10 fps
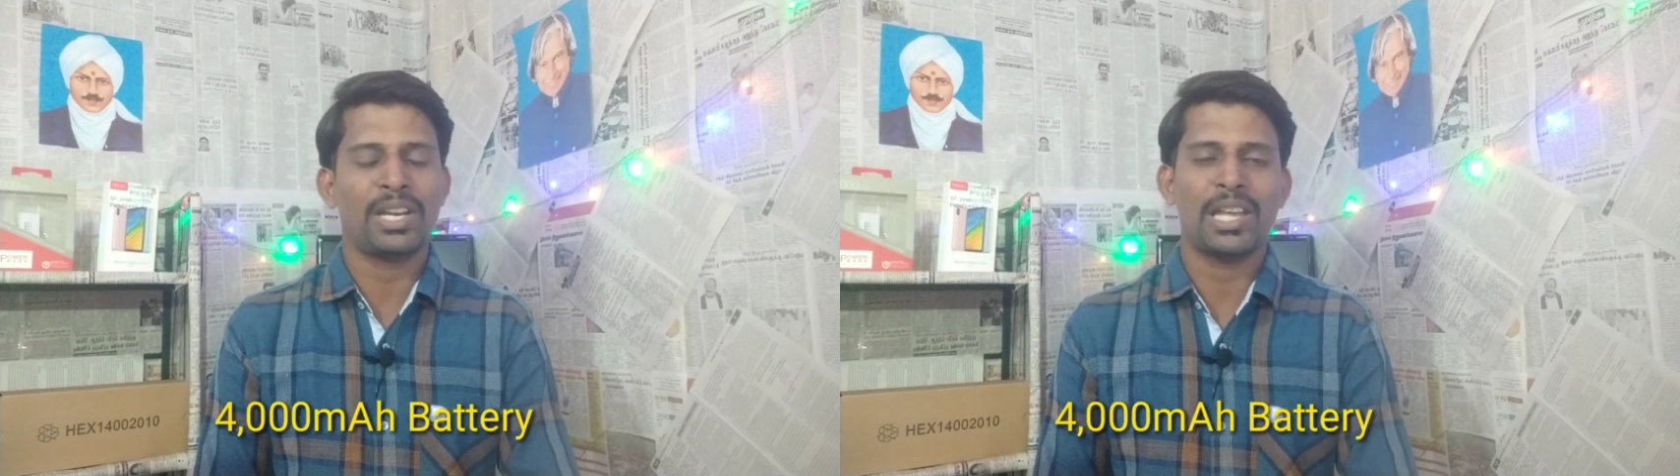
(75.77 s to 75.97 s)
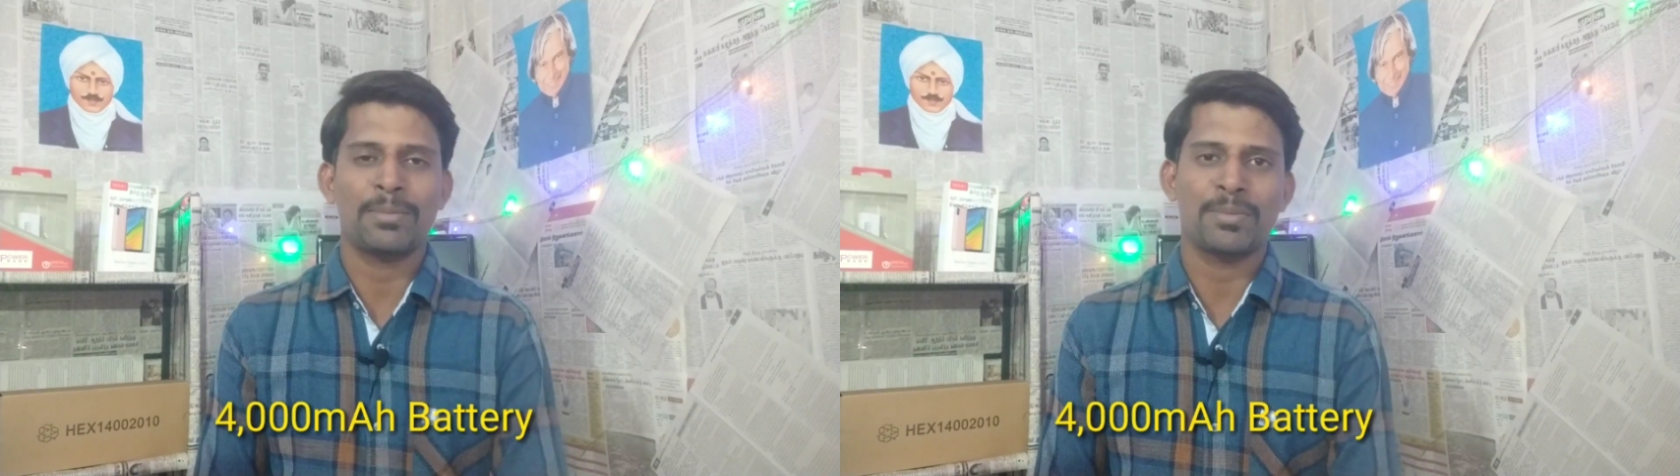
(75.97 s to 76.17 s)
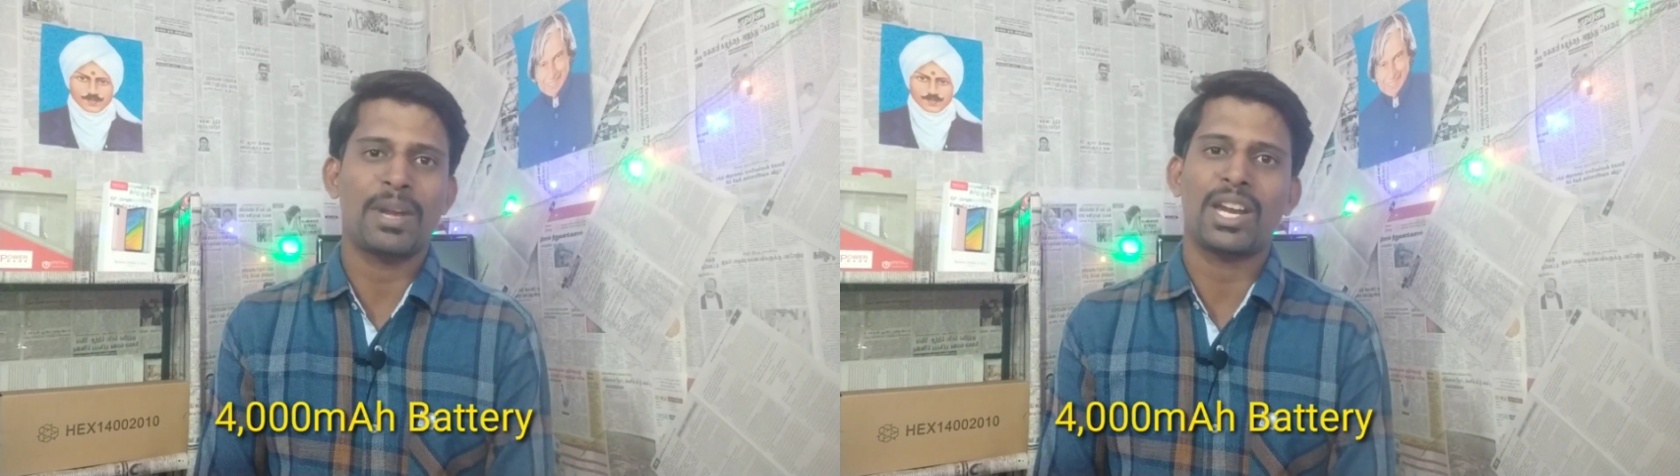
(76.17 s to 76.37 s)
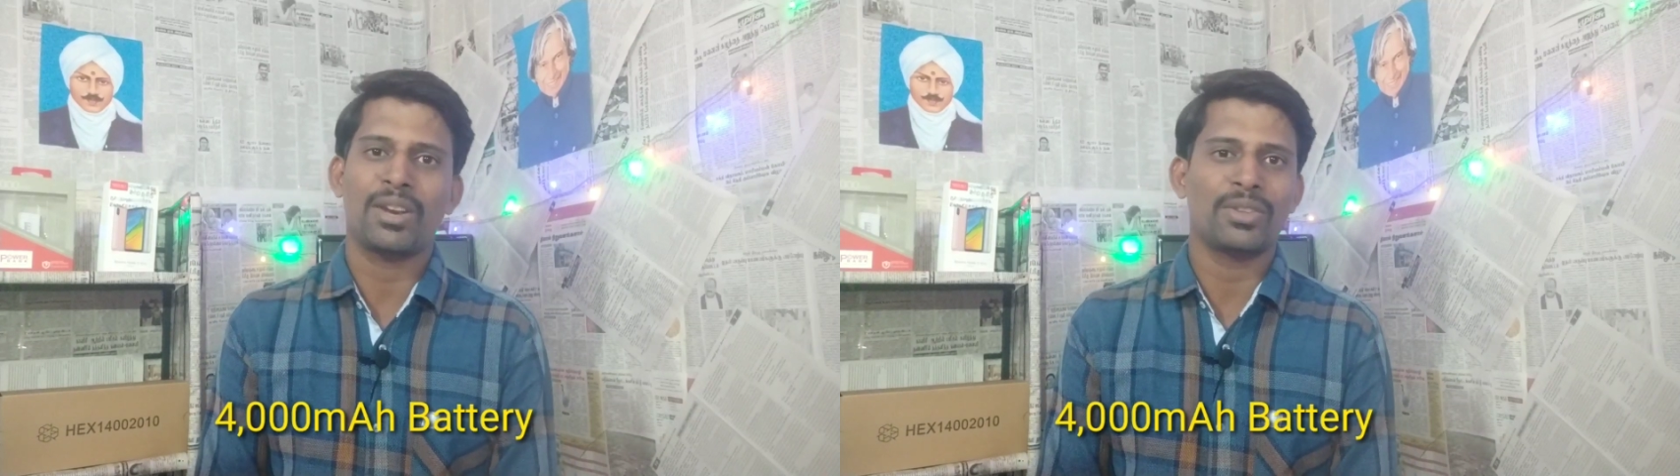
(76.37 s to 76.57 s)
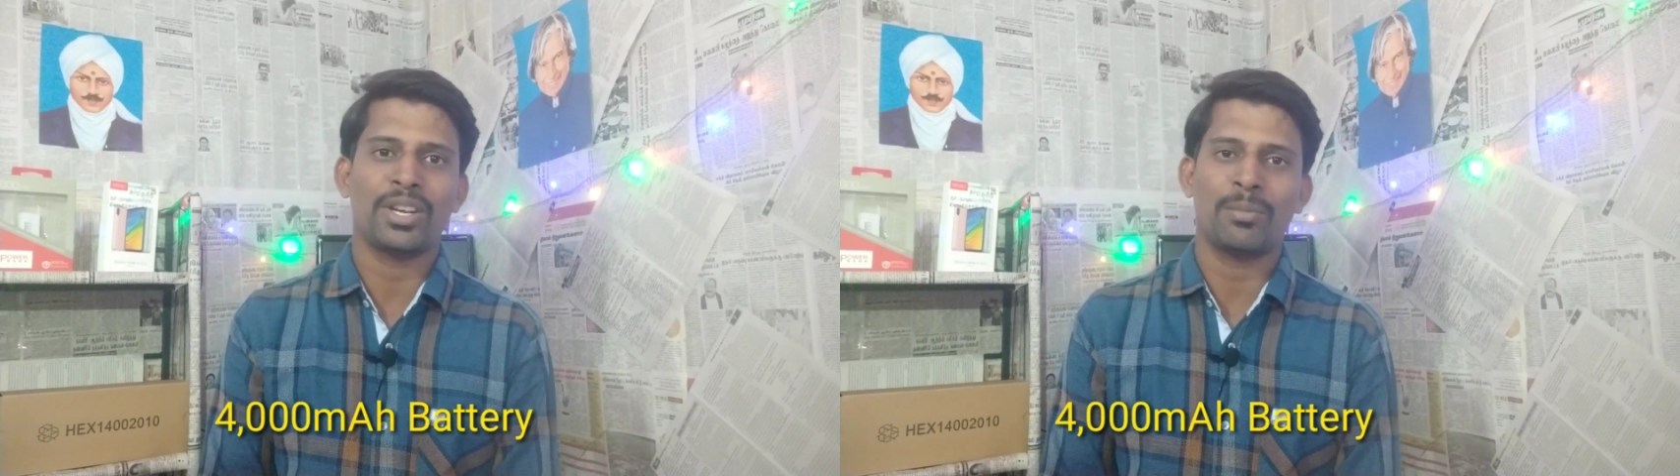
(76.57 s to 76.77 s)
மில்லியம்ஸ் பேட்ரி
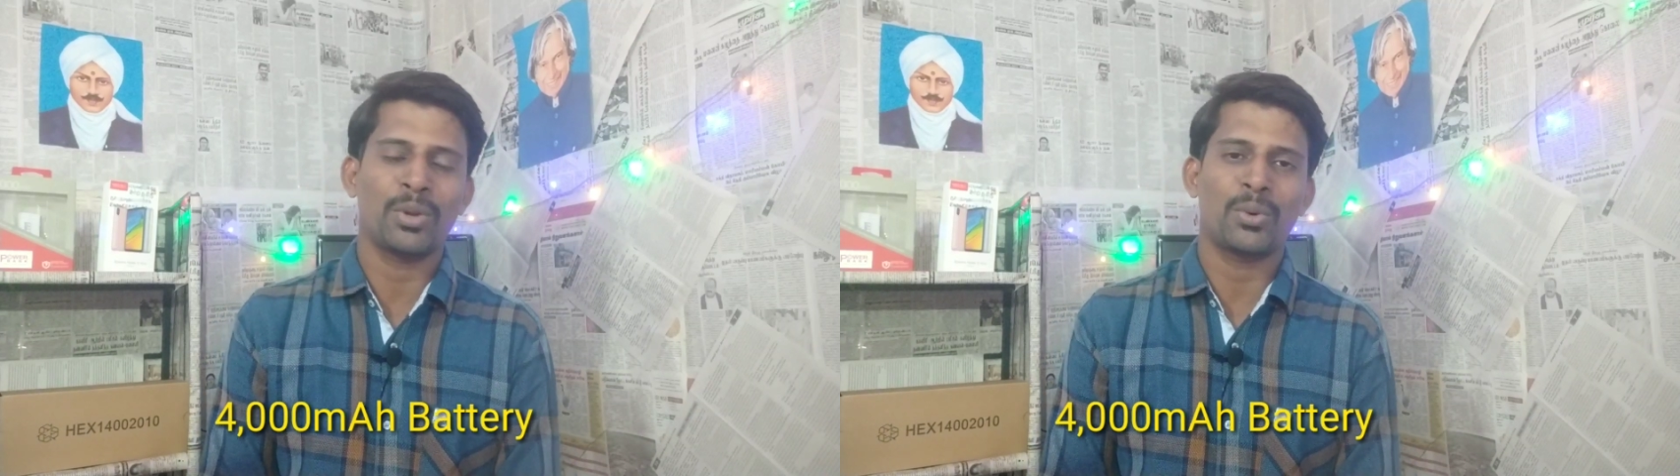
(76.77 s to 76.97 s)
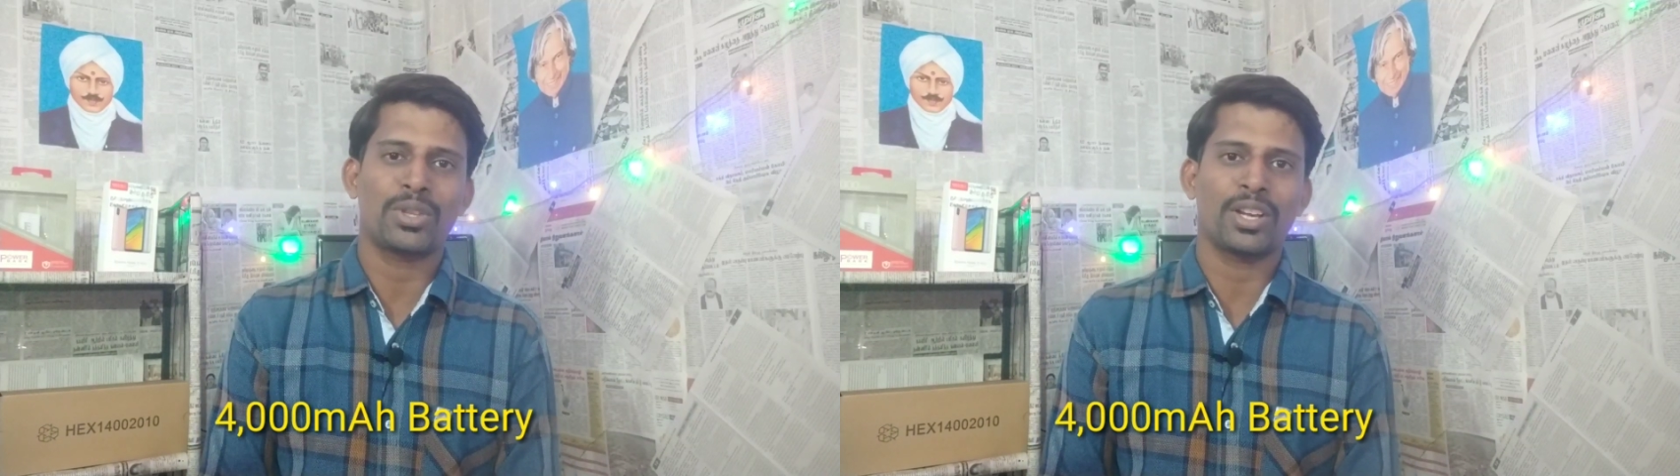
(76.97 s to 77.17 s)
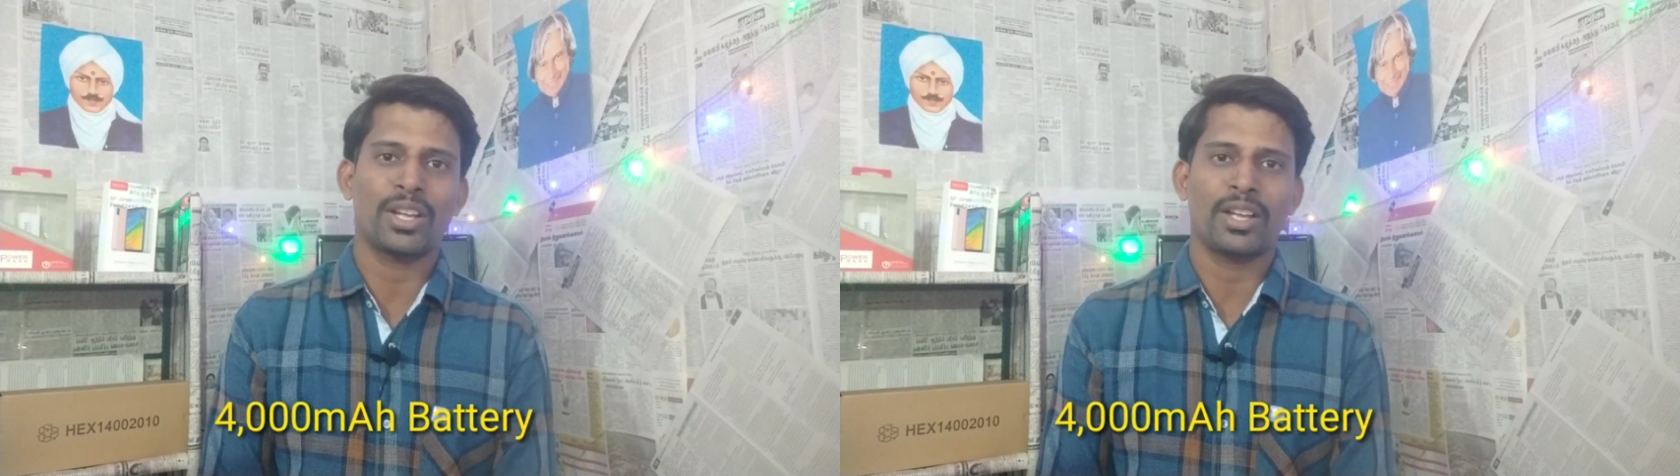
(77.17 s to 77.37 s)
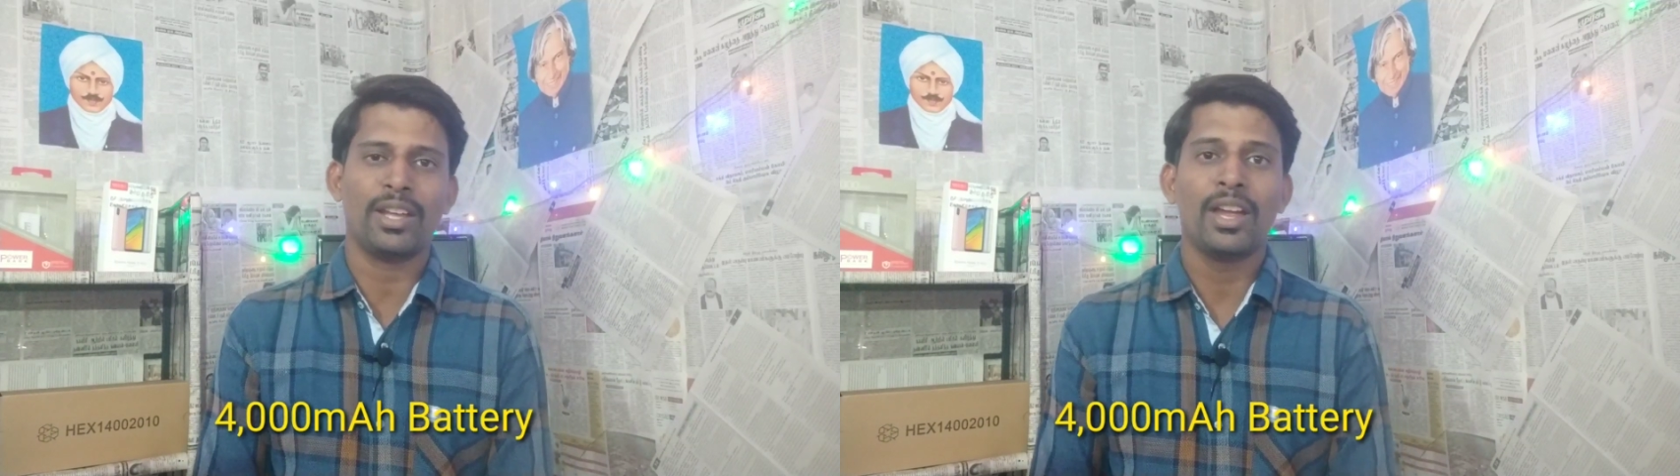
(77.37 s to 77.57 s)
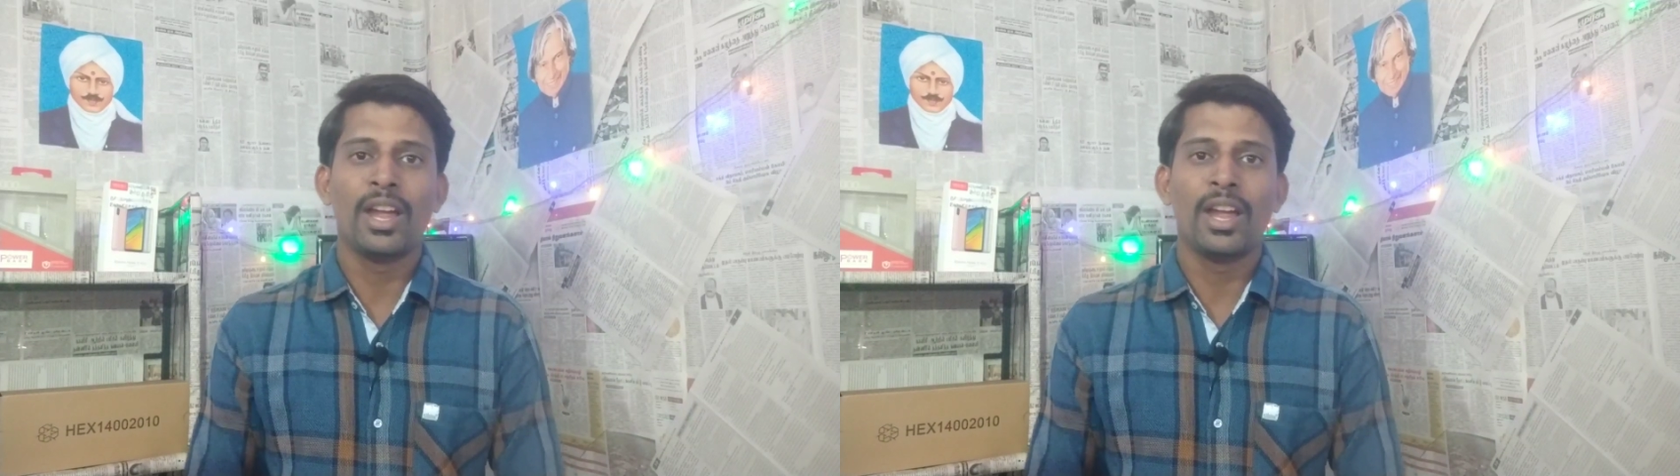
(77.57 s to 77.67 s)
வந்து நம்மளுக்கு கொடுத்துருக்காங்க